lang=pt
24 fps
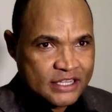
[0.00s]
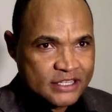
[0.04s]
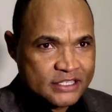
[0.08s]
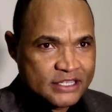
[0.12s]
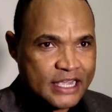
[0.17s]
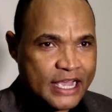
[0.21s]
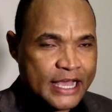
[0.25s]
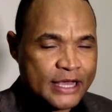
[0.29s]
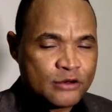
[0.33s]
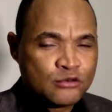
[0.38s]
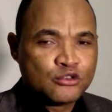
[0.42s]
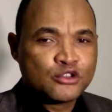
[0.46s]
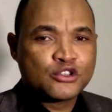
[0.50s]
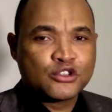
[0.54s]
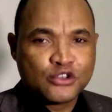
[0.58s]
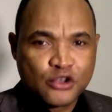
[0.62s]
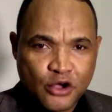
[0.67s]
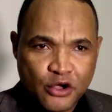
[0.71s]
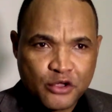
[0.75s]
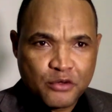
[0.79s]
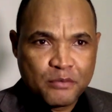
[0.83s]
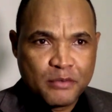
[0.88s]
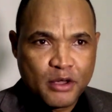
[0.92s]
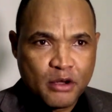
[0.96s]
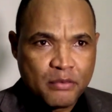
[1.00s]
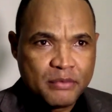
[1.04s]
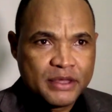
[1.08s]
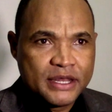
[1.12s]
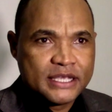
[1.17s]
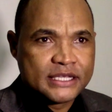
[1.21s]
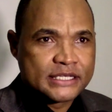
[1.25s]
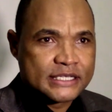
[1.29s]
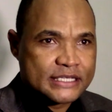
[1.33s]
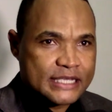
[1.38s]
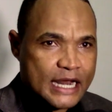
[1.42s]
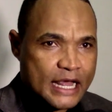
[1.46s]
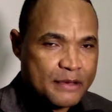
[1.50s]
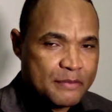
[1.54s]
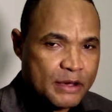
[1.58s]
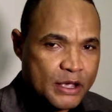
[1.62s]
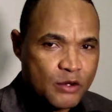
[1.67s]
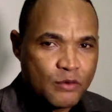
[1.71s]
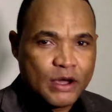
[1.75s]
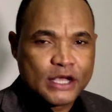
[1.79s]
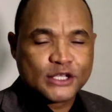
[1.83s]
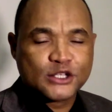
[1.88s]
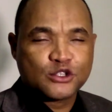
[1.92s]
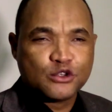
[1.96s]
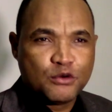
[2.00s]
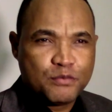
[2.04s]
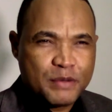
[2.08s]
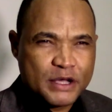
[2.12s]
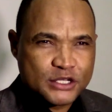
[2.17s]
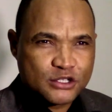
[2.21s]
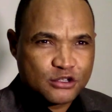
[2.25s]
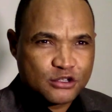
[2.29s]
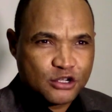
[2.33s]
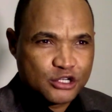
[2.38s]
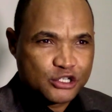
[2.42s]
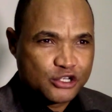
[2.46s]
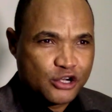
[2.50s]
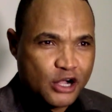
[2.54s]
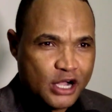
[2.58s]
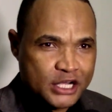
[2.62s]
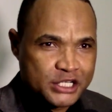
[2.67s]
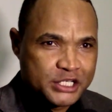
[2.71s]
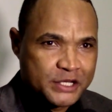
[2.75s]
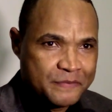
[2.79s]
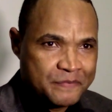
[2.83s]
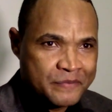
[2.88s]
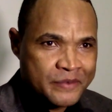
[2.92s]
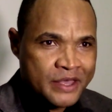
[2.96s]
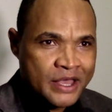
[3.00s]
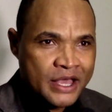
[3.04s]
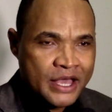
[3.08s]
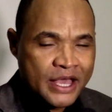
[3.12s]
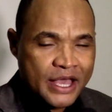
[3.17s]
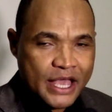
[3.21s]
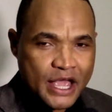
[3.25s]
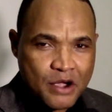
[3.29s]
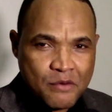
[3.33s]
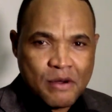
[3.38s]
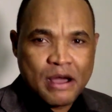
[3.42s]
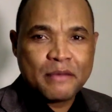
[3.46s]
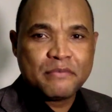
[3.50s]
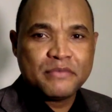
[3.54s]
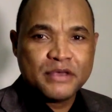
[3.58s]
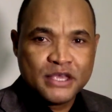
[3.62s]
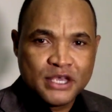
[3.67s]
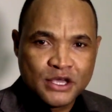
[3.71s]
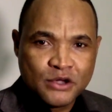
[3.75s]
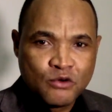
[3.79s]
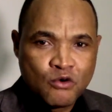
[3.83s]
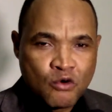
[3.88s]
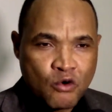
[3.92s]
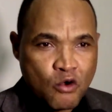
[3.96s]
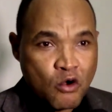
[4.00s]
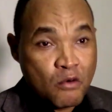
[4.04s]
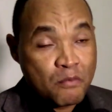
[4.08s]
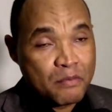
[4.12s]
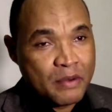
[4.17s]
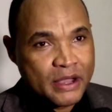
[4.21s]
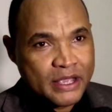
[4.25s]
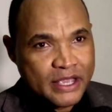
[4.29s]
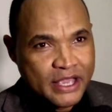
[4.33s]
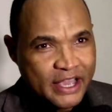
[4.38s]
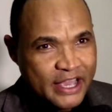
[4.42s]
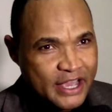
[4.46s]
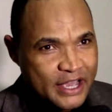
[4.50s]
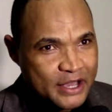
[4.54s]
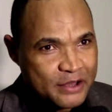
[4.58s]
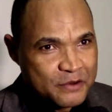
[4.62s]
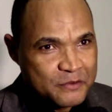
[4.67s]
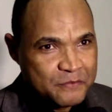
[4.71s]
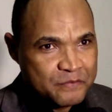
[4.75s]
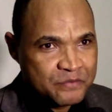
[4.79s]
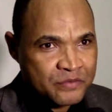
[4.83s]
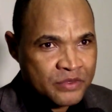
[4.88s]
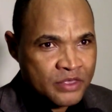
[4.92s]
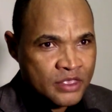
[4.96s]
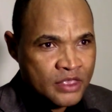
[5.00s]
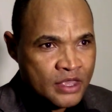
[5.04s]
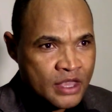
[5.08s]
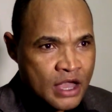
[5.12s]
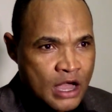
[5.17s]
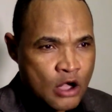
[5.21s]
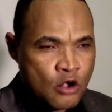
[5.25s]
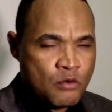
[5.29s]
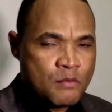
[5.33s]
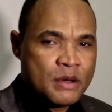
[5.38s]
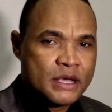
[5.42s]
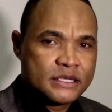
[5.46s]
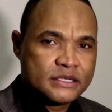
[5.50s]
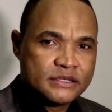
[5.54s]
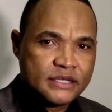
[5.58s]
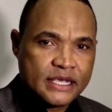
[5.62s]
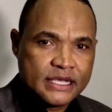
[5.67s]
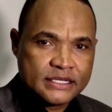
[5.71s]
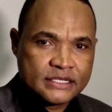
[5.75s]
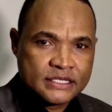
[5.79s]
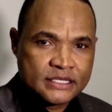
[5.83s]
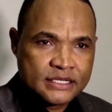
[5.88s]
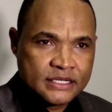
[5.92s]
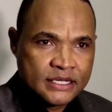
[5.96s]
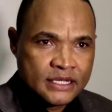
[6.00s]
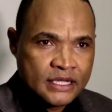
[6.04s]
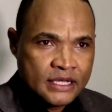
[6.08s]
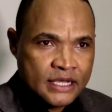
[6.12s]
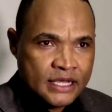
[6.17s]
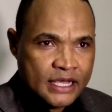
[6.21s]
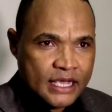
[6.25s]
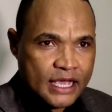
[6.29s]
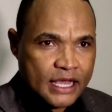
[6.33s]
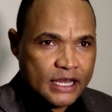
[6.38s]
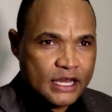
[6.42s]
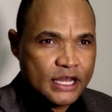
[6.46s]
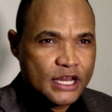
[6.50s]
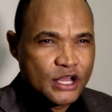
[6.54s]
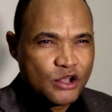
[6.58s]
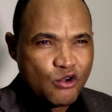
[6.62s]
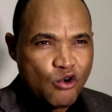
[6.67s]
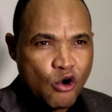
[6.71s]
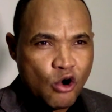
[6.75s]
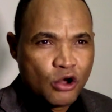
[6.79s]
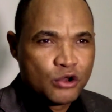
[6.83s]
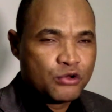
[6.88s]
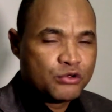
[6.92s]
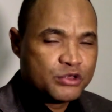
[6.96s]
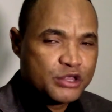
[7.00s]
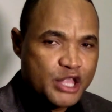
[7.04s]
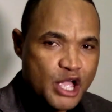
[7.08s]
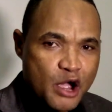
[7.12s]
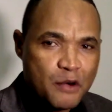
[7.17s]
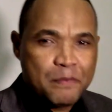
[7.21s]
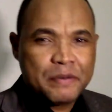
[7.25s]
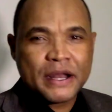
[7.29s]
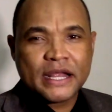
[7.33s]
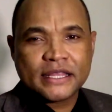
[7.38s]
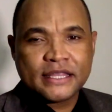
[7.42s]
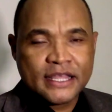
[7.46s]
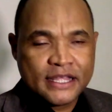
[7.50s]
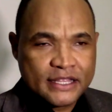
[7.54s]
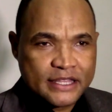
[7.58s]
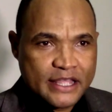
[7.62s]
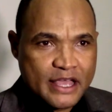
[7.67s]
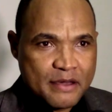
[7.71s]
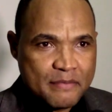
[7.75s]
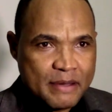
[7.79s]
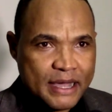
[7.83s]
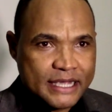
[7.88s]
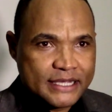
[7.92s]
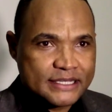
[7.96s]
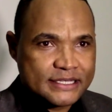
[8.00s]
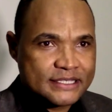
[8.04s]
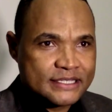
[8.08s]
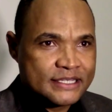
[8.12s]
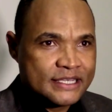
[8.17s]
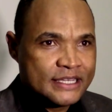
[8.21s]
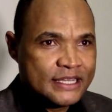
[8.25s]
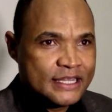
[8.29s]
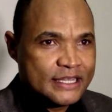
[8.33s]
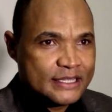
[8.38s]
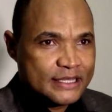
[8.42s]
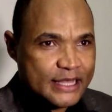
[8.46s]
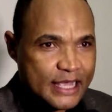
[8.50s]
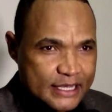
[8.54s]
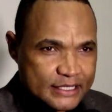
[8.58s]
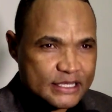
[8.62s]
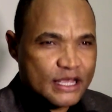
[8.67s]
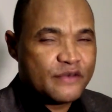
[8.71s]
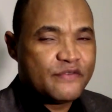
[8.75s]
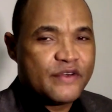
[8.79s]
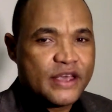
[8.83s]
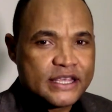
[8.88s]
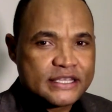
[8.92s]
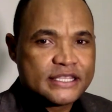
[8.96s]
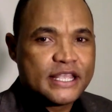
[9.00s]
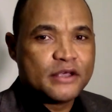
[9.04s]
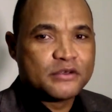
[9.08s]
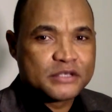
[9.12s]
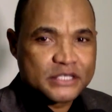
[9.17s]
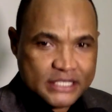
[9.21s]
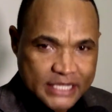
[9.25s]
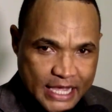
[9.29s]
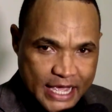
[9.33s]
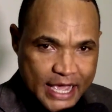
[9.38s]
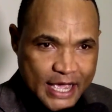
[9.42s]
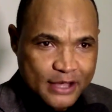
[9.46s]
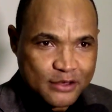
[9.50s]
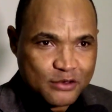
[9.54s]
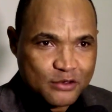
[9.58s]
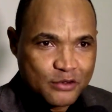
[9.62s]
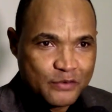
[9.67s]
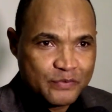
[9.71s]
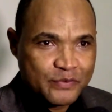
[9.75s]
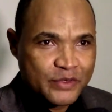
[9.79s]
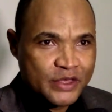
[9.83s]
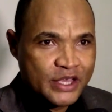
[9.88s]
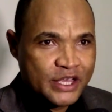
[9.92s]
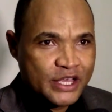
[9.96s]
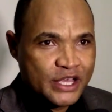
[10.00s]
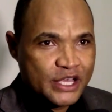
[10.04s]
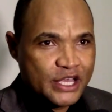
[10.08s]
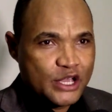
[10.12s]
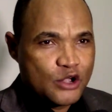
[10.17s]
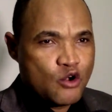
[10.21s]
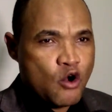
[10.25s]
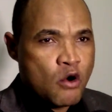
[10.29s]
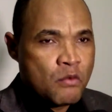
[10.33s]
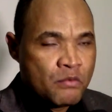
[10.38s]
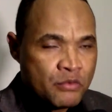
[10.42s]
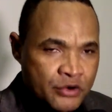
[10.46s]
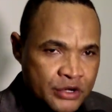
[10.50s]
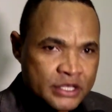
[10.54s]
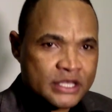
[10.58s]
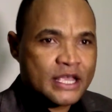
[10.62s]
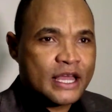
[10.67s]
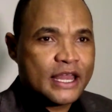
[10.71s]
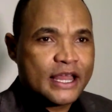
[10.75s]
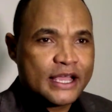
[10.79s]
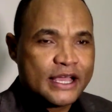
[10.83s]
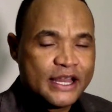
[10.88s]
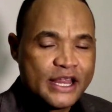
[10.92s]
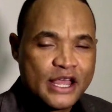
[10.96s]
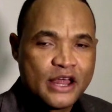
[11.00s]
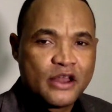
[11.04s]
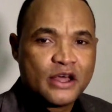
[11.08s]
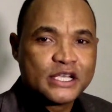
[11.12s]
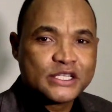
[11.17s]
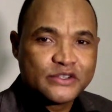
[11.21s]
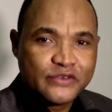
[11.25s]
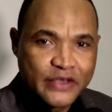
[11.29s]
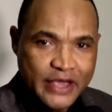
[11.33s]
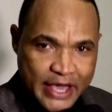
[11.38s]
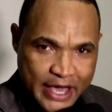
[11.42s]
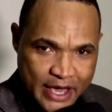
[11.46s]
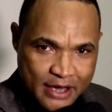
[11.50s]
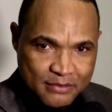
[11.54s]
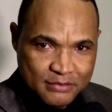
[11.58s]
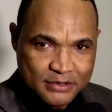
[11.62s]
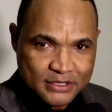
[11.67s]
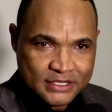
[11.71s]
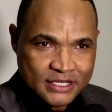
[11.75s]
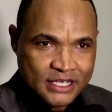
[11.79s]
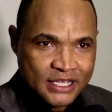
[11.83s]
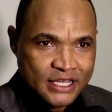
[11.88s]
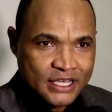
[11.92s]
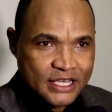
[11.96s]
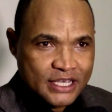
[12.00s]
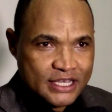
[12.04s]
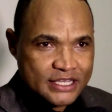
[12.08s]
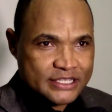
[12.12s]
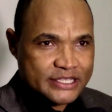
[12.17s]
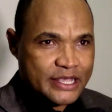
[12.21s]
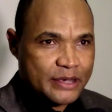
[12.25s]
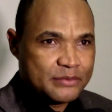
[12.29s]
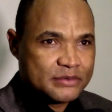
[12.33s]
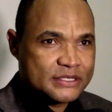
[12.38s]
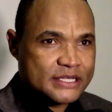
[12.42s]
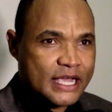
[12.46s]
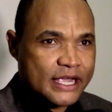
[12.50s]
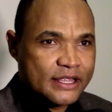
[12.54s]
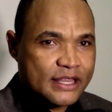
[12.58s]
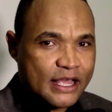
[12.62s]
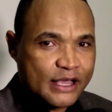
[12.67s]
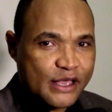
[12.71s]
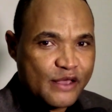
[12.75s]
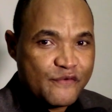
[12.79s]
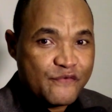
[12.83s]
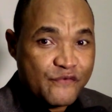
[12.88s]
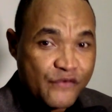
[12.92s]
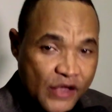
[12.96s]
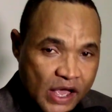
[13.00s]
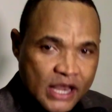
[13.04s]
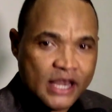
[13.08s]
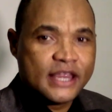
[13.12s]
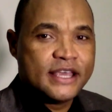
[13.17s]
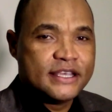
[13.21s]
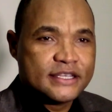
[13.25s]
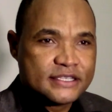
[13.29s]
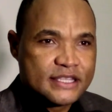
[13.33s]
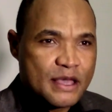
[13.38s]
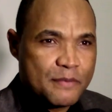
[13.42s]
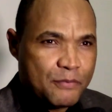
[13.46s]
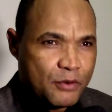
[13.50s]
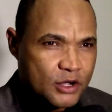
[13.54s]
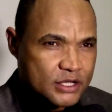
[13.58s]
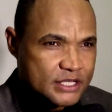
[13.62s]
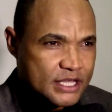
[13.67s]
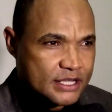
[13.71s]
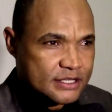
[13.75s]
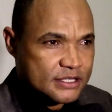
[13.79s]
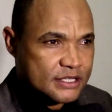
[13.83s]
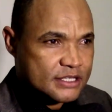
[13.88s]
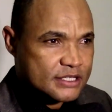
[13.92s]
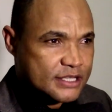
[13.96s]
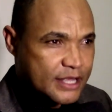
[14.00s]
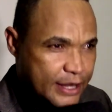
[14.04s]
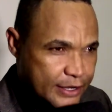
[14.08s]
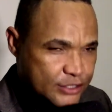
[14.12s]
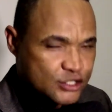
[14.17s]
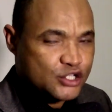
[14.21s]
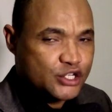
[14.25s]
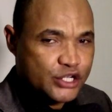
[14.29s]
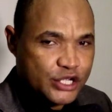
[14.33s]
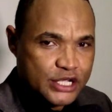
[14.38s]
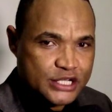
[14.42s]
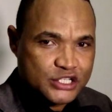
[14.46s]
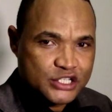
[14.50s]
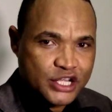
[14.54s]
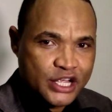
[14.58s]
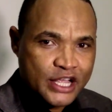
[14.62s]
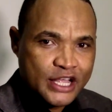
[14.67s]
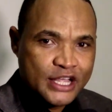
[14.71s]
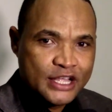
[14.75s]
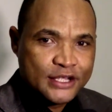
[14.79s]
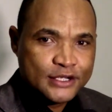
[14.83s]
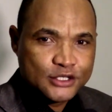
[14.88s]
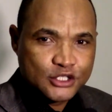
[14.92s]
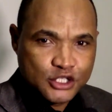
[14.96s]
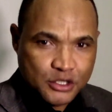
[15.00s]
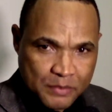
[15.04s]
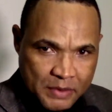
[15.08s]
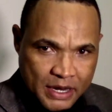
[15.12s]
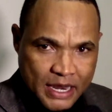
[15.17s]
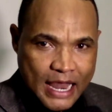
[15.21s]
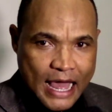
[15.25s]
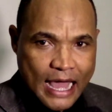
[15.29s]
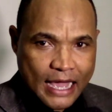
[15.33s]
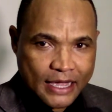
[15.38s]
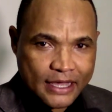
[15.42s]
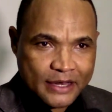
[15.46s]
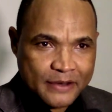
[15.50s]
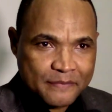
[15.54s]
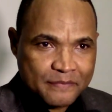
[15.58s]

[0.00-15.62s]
Já era um sonho meu ministrar em Manhuaçu, pastor Jorge é um amigo, um companheiro. Algumas vezes ele ligou, não deu para atender, mas dessa vez deu certo e com muita alegria nós viemos. Estamos saindo aqui felizes depois desses três dias de milagre.